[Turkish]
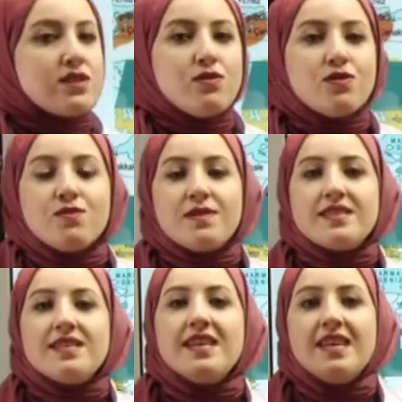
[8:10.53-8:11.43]

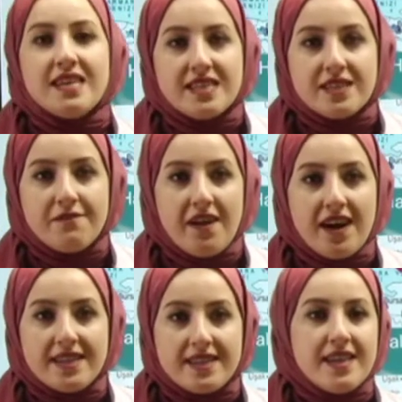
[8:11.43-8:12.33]
hükümeti istifa
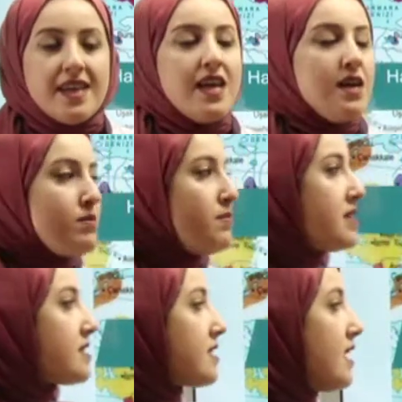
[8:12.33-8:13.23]
etti. Bu
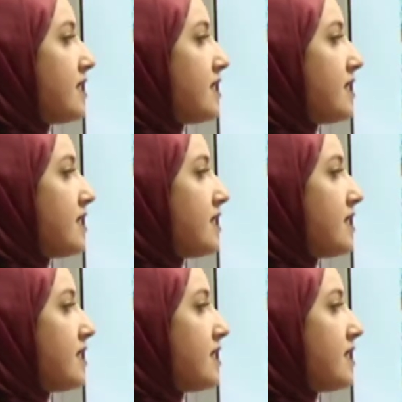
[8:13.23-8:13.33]
baskıya